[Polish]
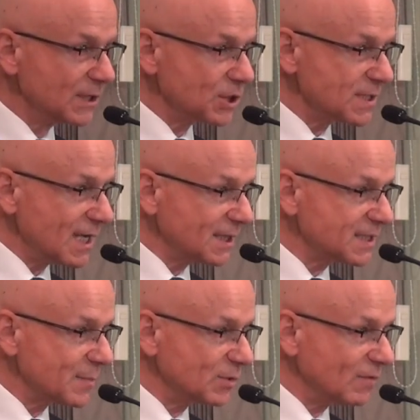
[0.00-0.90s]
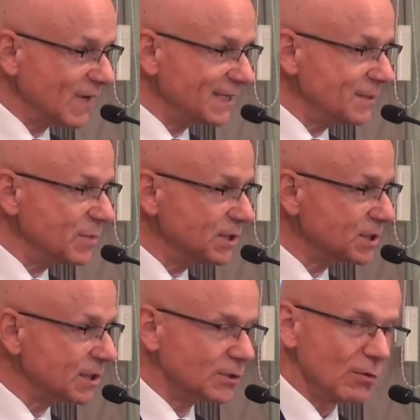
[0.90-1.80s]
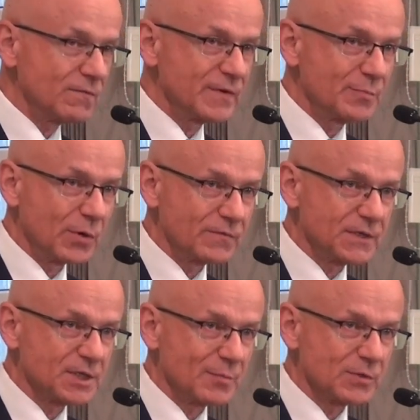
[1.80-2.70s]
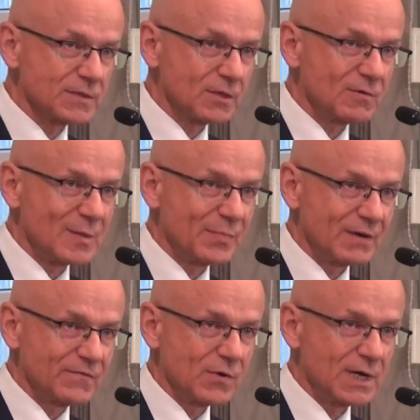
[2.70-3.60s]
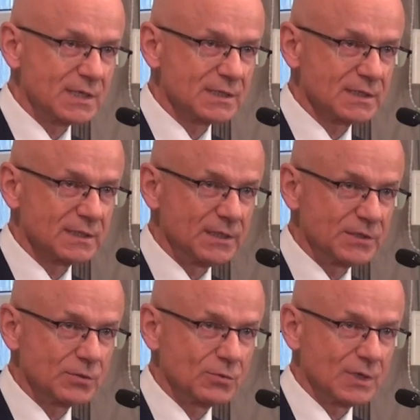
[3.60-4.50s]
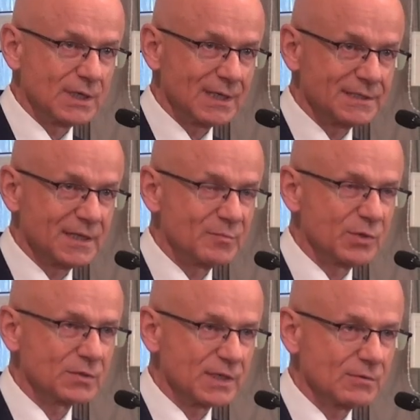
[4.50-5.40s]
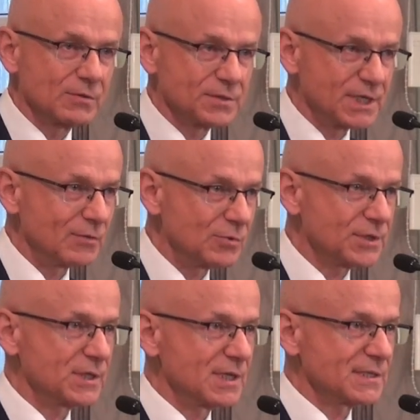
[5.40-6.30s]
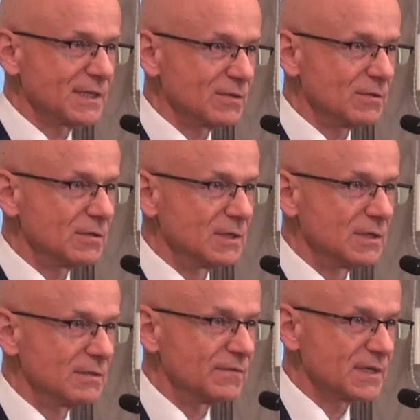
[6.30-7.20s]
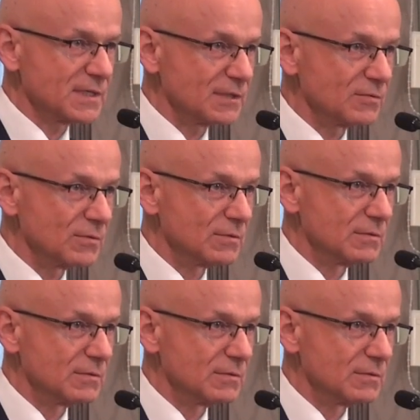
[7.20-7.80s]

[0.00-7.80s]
Czy zaakceptowalibyście tą wypowiedź apostoła Pawła z listu do Galacjan 5 rozdziału 13 wersetu.